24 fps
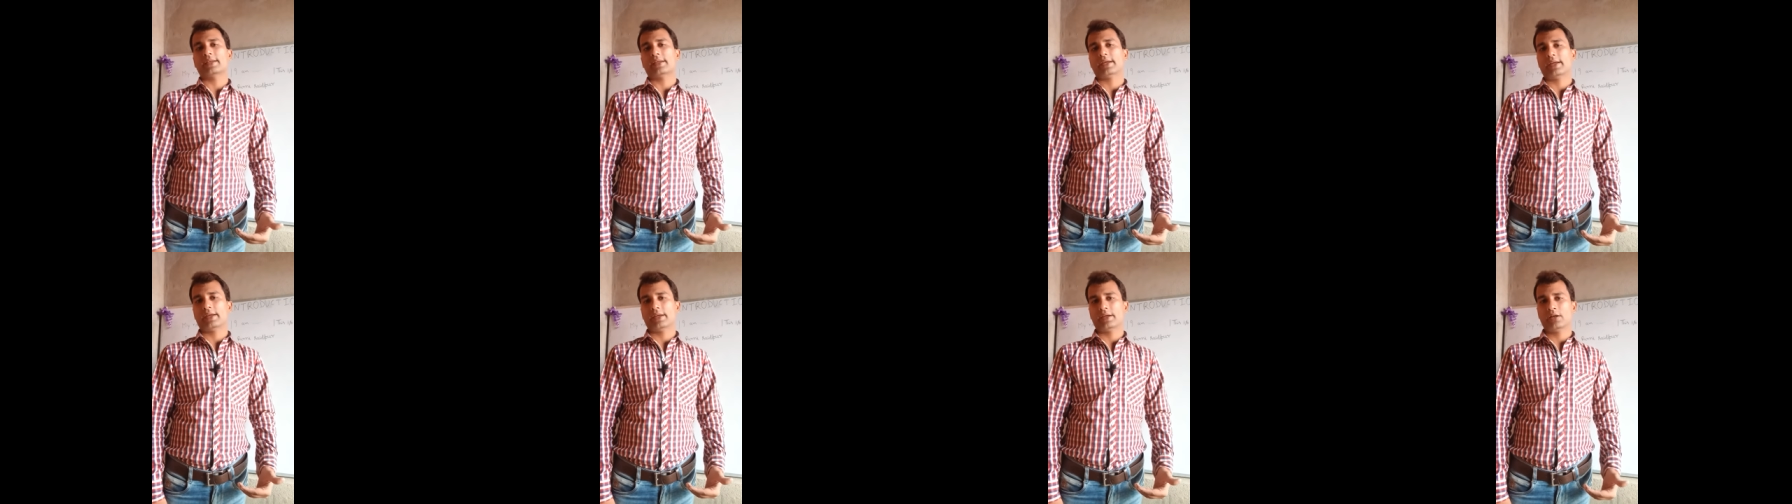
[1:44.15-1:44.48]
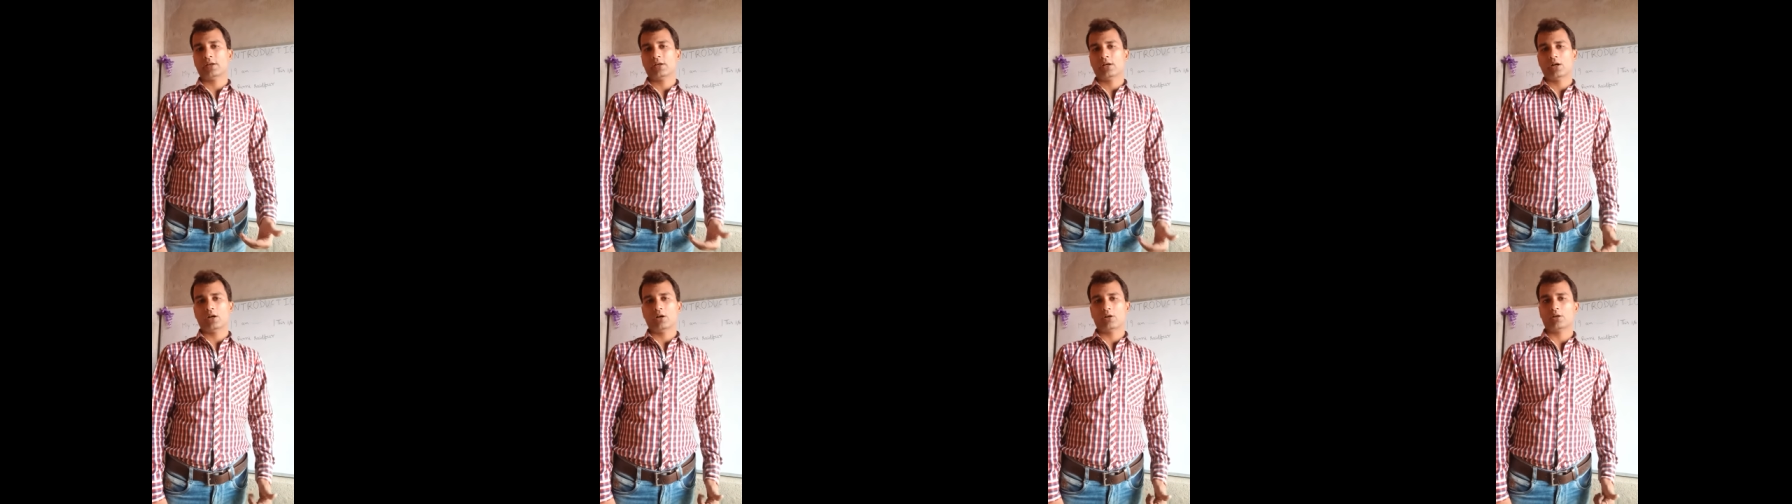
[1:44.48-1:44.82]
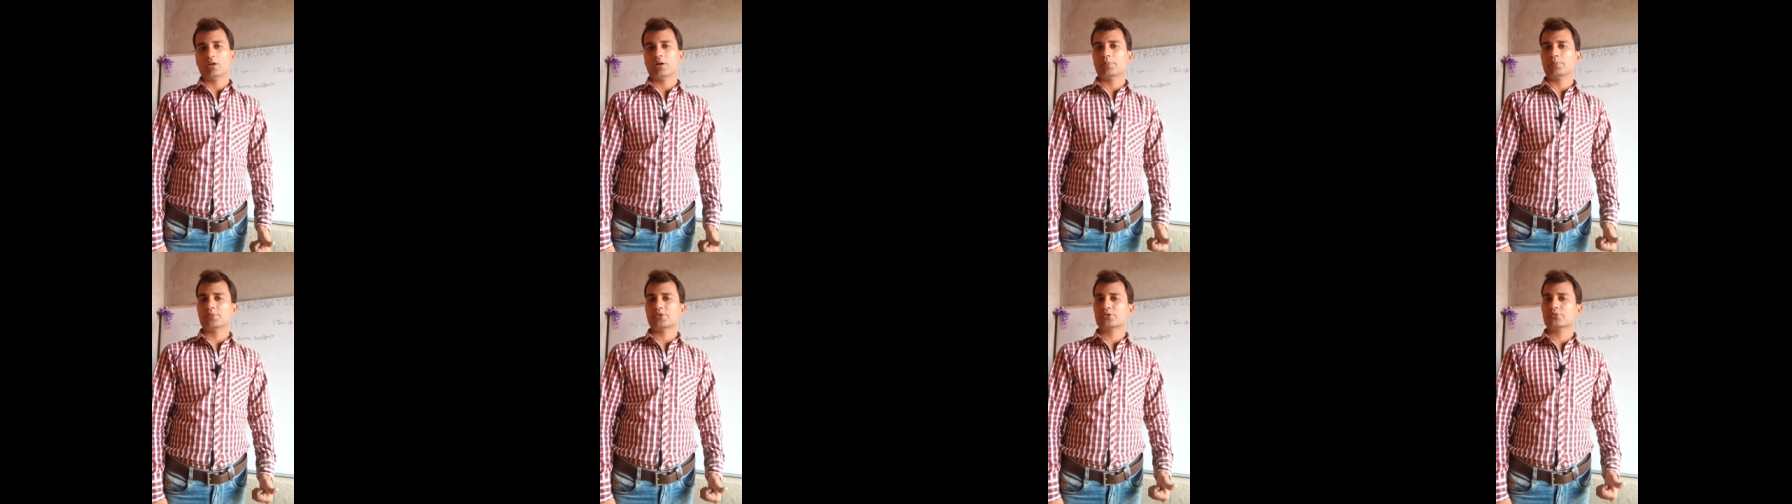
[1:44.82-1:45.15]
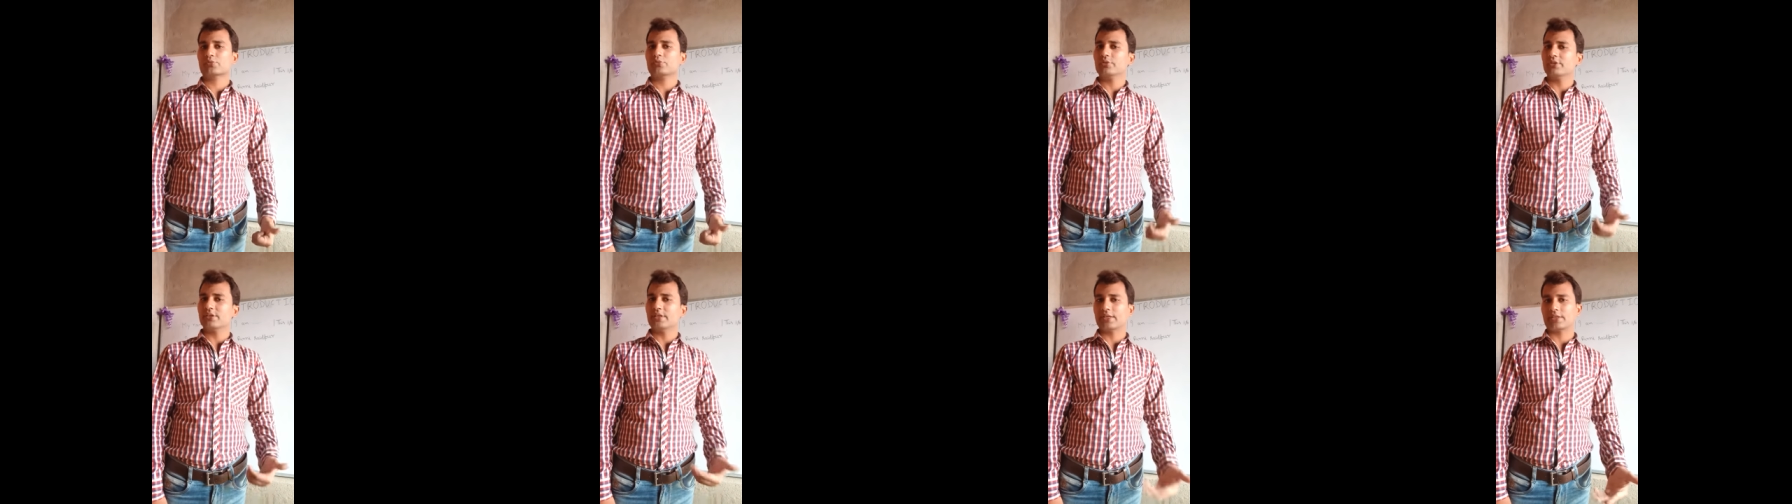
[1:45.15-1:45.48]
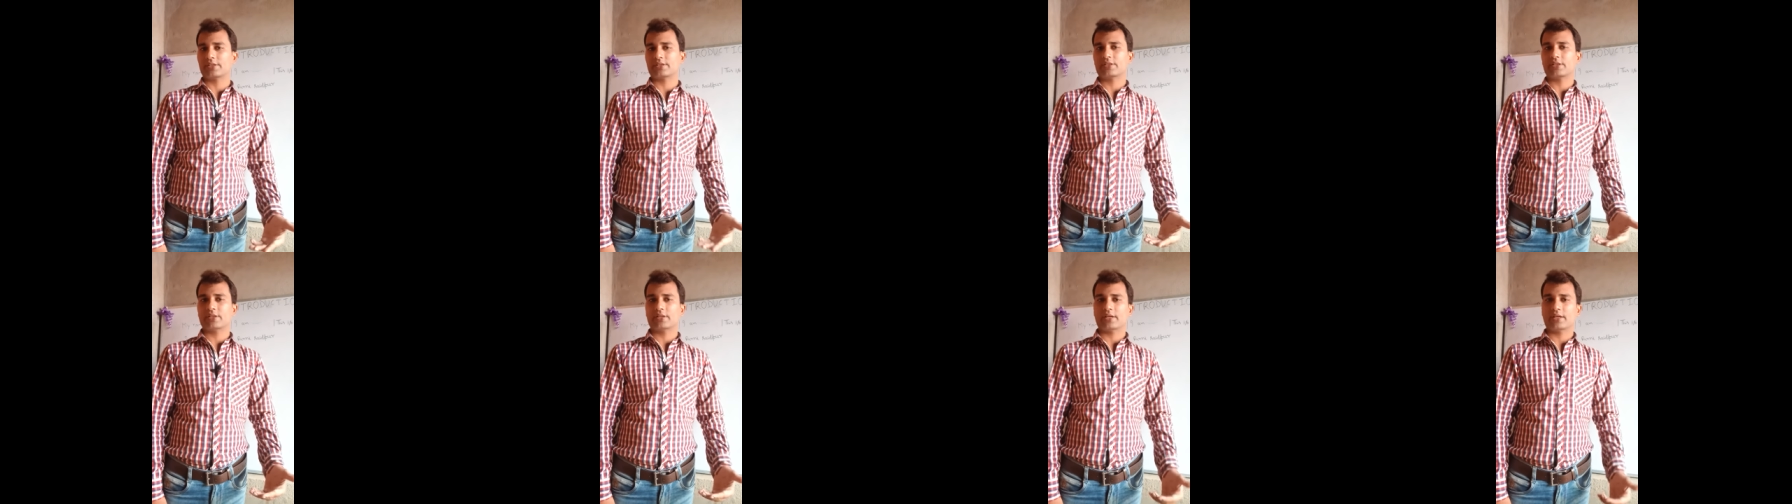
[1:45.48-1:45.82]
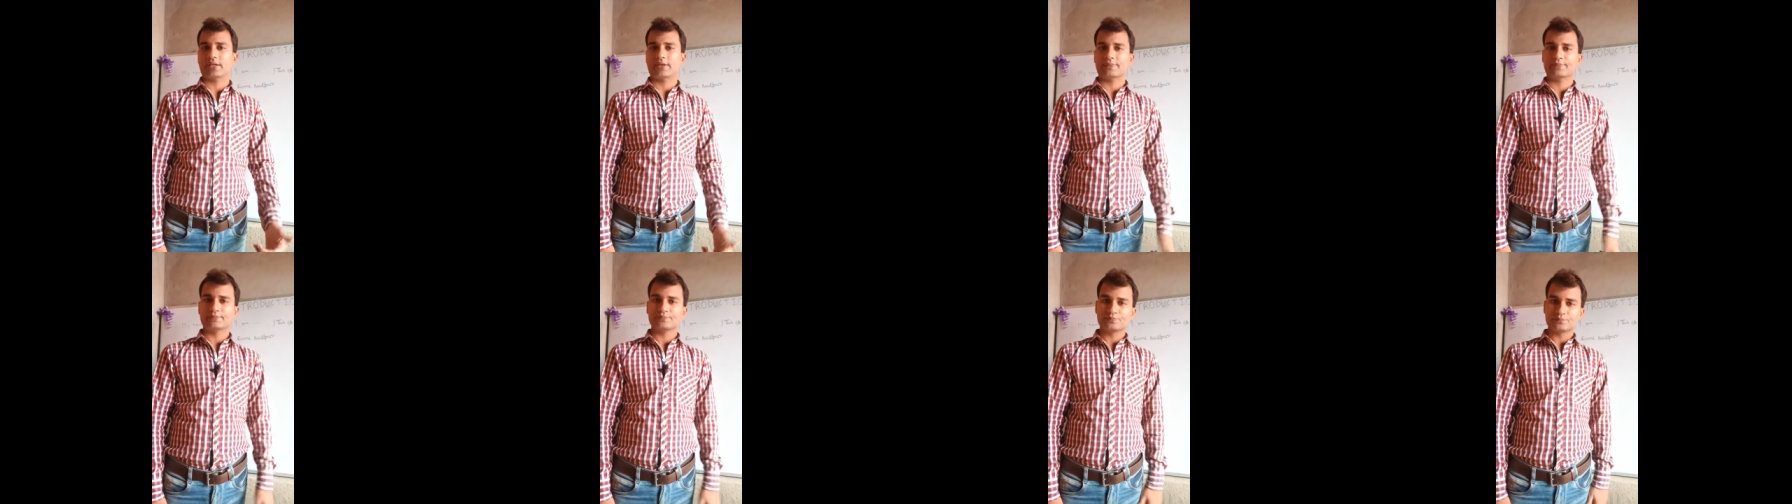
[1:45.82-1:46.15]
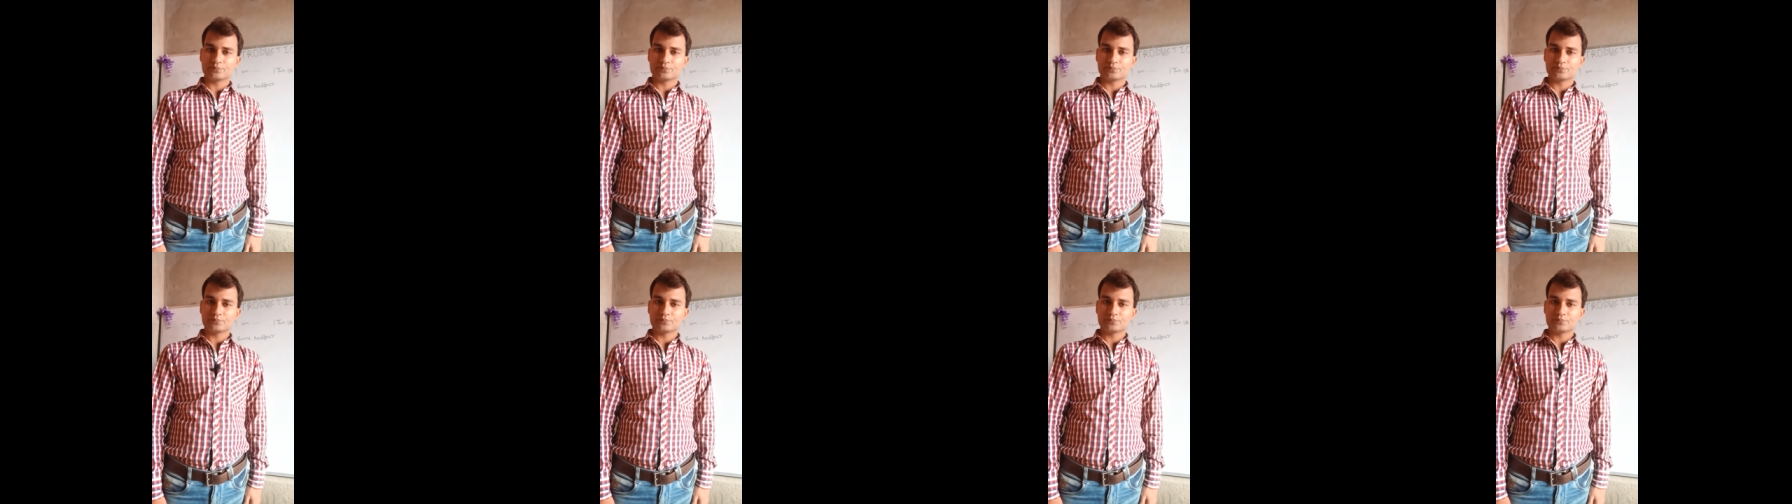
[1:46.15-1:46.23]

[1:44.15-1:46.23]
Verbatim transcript: रहें और आप इसको देखते रहें